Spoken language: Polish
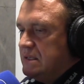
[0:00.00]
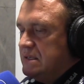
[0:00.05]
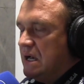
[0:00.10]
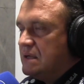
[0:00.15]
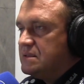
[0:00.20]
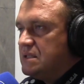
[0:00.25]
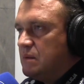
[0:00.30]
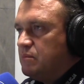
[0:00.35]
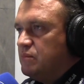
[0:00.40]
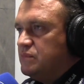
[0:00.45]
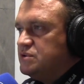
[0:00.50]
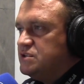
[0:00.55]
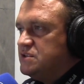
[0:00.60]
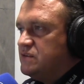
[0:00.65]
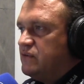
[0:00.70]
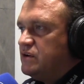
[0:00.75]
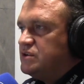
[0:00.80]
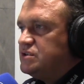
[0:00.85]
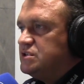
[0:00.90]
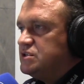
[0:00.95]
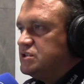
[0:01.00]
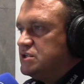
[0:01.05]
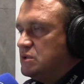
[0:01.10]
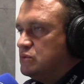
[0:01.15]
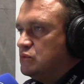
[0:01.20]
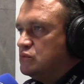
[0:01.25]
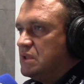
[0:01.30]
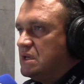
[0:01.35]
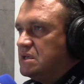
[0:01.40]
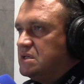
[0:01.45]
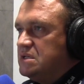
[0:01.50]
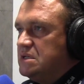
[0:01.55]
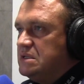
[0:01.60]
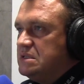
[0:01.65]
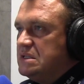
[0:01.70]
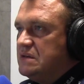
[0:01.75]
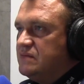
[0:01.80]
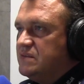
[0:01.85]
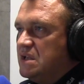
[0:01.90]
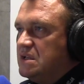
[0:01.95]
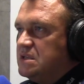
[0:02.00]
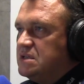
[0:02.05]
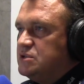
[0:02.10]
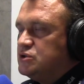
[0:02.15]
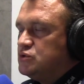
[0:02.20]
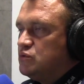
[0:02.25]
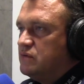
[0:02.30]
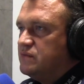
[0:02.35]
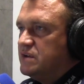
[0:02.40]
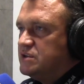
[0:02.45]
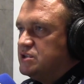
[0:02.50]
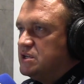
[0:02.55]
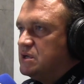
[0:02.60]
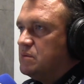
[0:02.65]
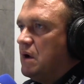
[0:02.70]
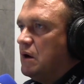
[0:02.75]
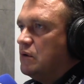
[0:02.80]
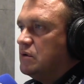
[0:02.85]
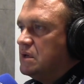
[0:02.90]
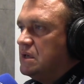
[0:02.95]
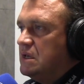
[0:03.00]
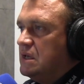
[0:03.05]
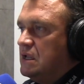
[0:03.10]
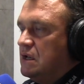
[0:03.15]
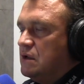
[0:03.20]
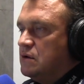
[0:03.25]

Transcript: Jak tam będzie właśnie szedł taki niewielki człowieczek mały,